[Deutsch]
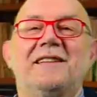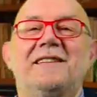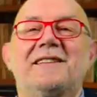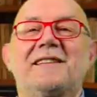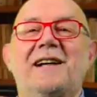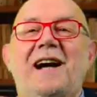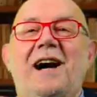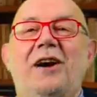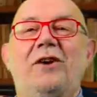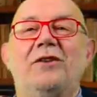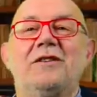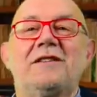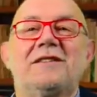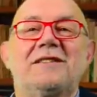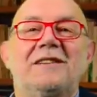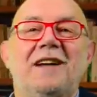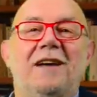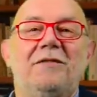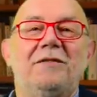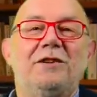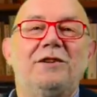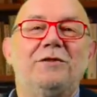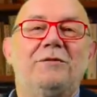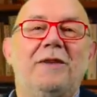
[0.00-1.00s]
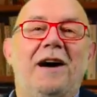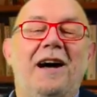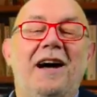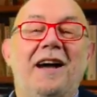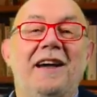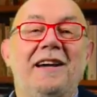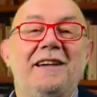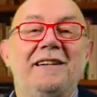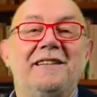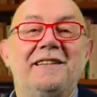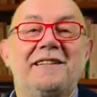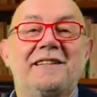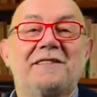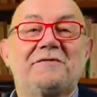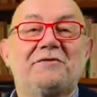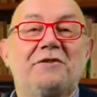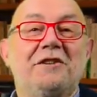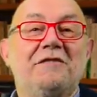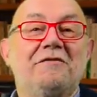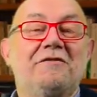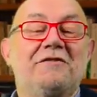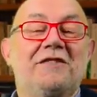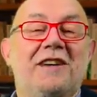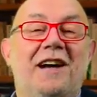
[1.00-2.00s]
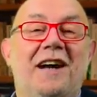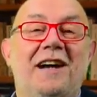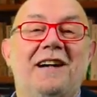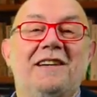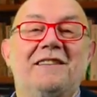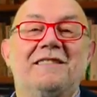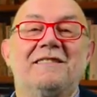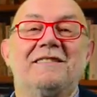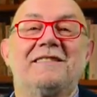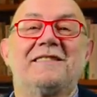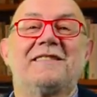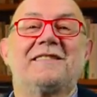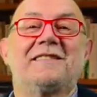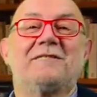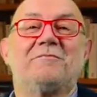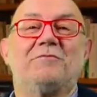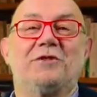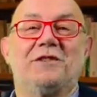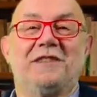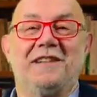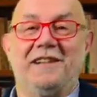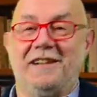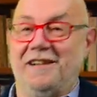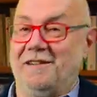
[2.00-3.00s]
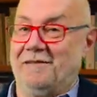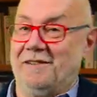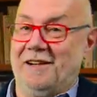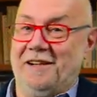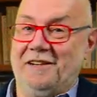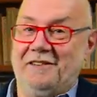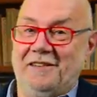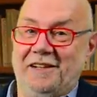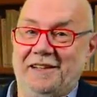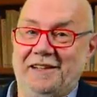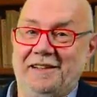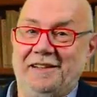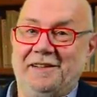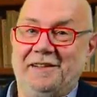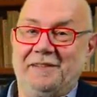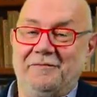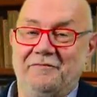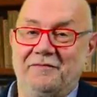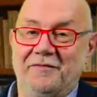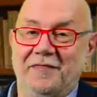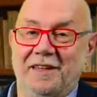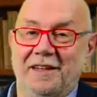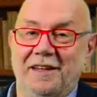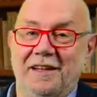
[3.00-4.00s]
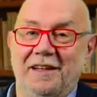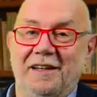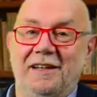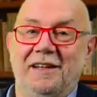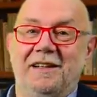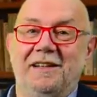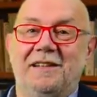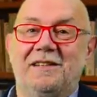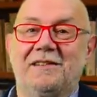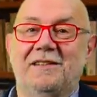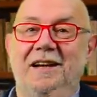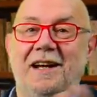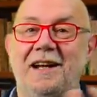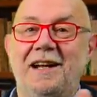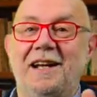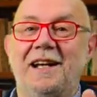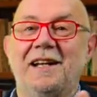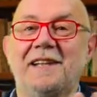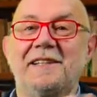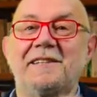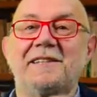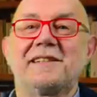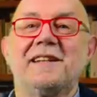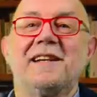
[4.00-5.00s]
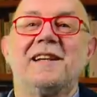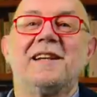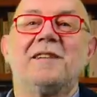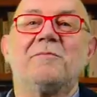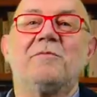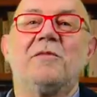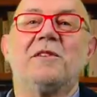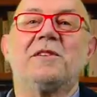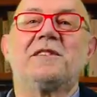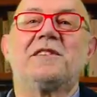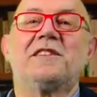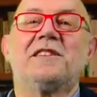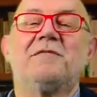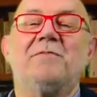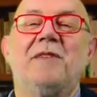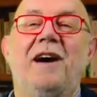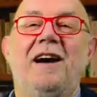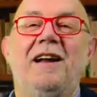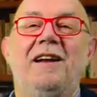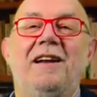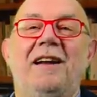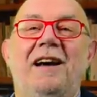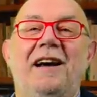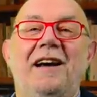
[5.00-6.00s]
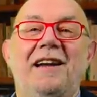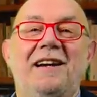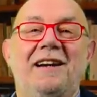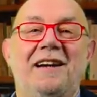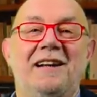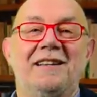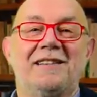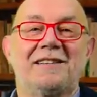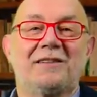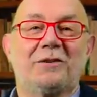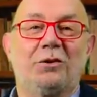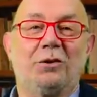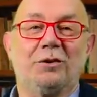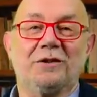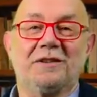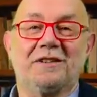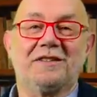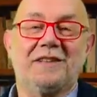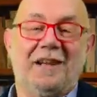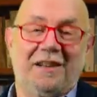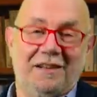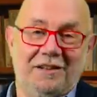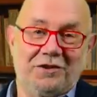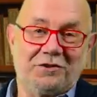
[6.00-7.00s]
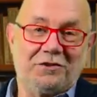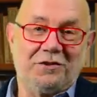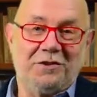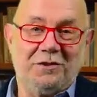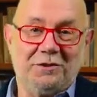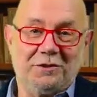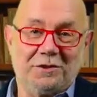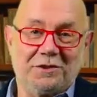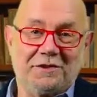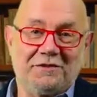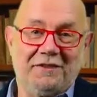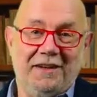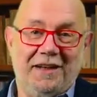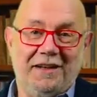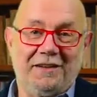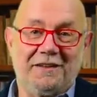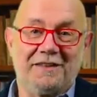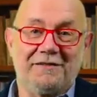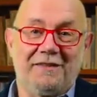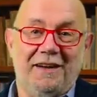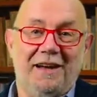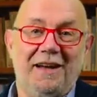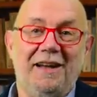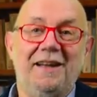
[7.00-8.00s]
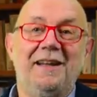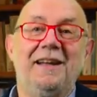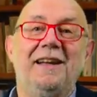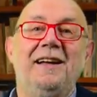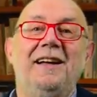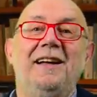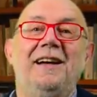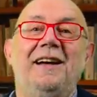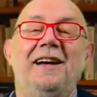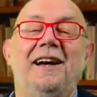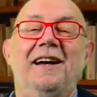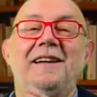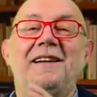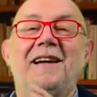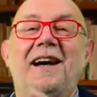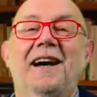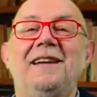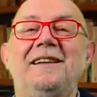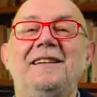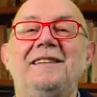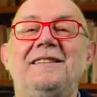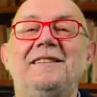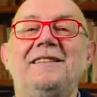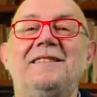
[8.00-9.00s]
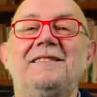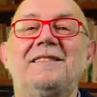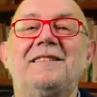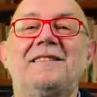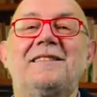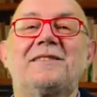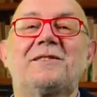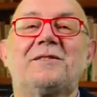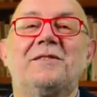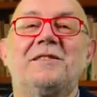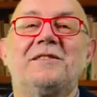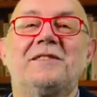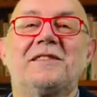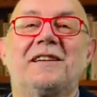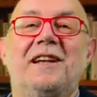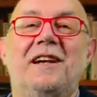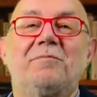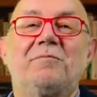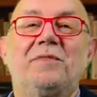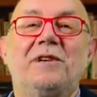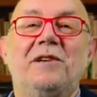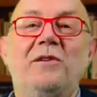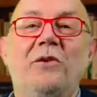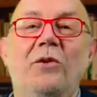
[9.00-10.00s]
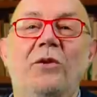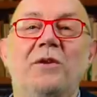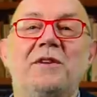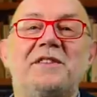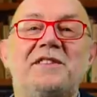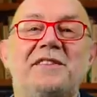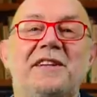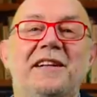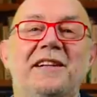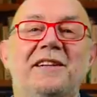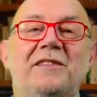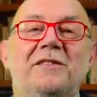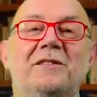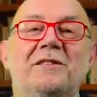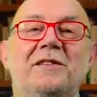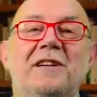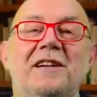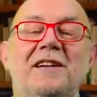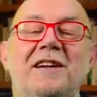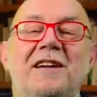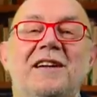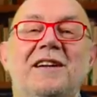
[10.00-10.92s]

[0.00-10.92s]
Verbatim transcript: zur Ausgabe Nummer 1 von Franks Modellwahnwelt. Zuallererst möchte ich mal ein ganz großes Dankeschön loswerden. Und zwar an alle, die sich zu unserer Pilotsendung